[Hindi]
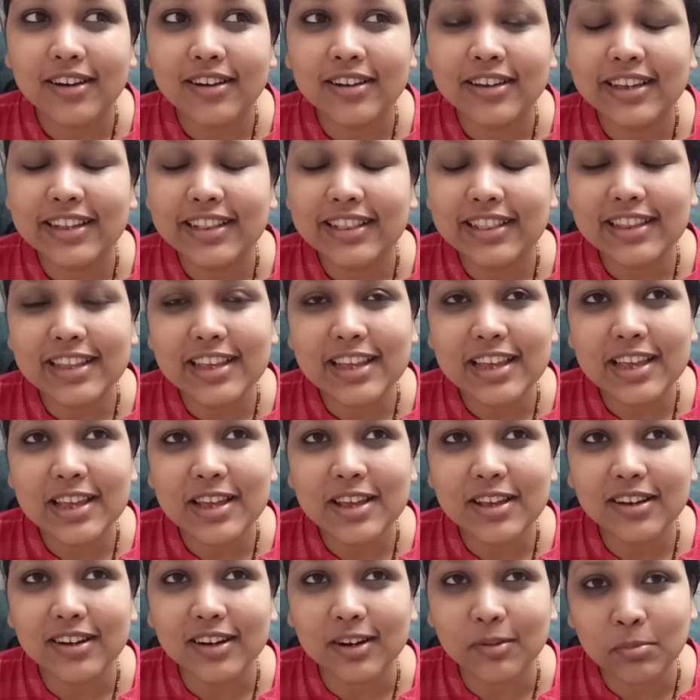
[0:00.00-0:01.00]
हिंदी
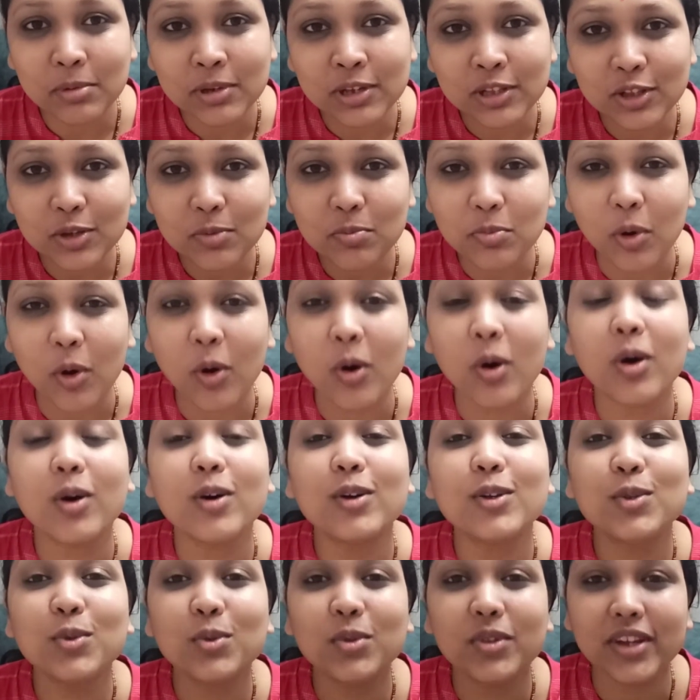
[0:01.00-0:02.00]
अभी तो
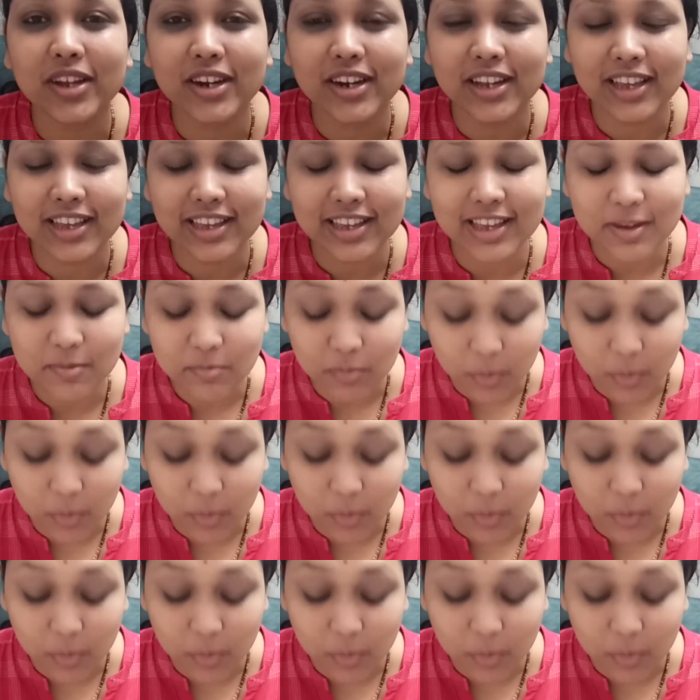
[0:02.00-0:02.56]
बहुत सुधर गई है